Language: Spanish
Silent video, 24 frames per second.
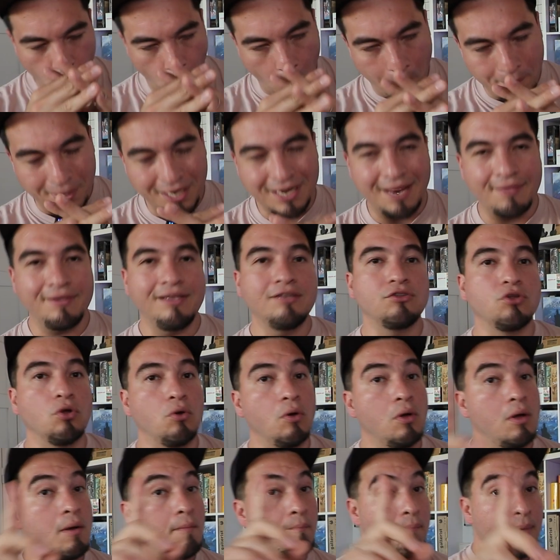
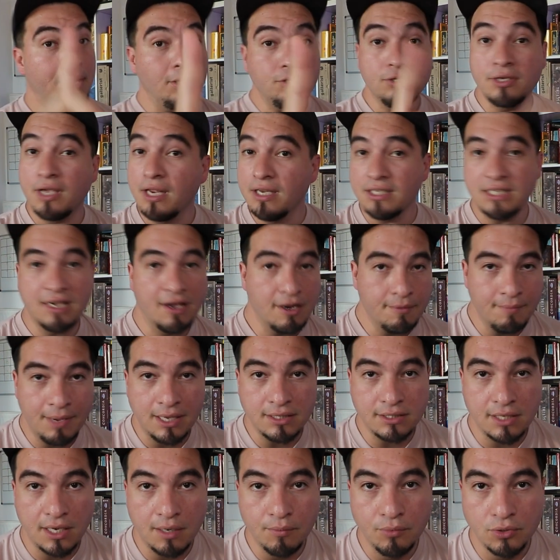combinadito. Pero si quieren saber
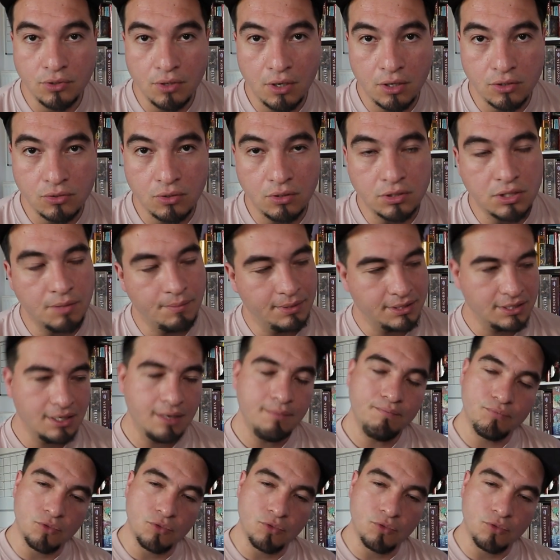más del mundo de los juegos de mesa,